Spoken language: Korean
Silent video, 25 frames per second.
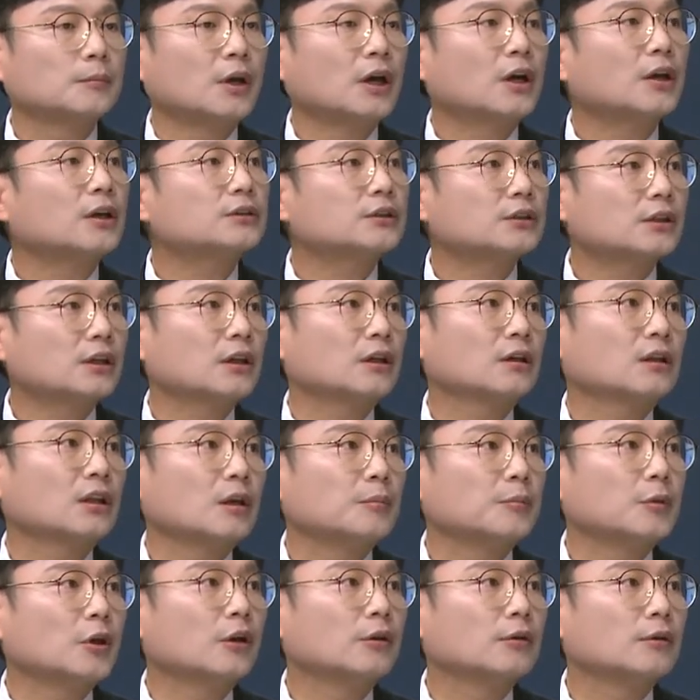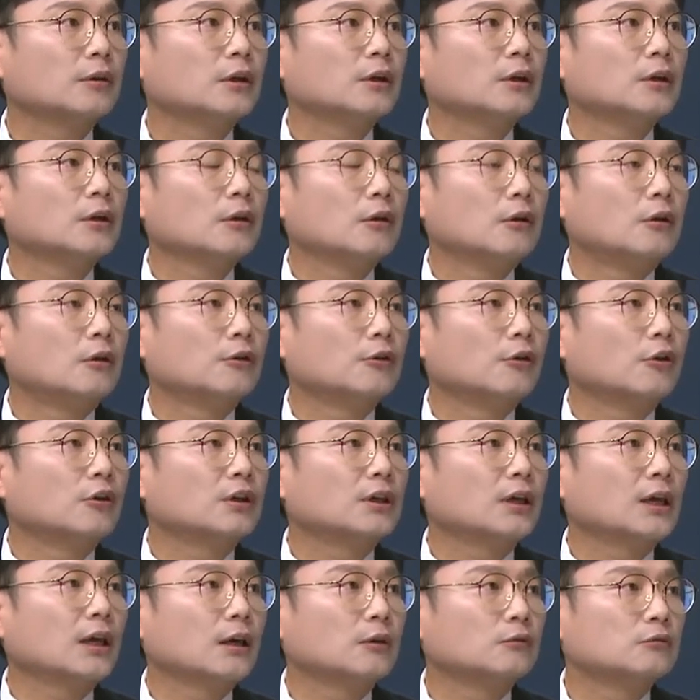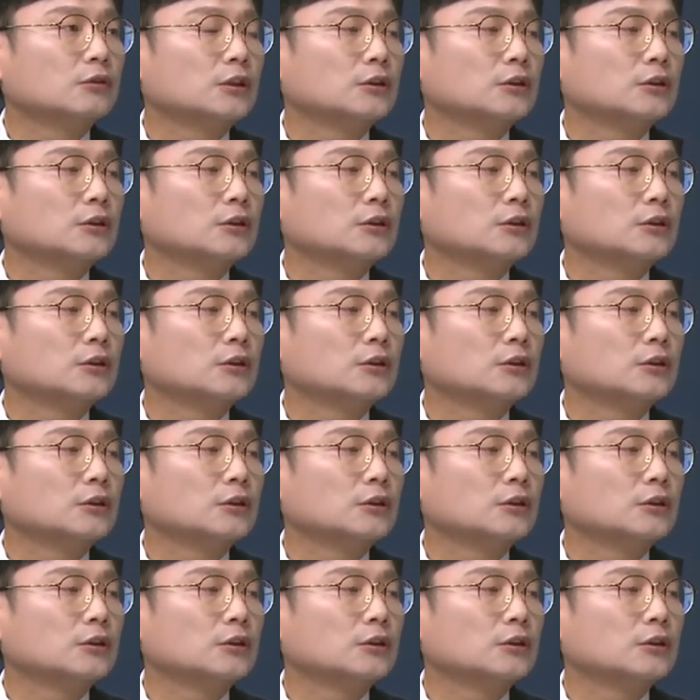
파괴시키게 되면 예. 어, 여기에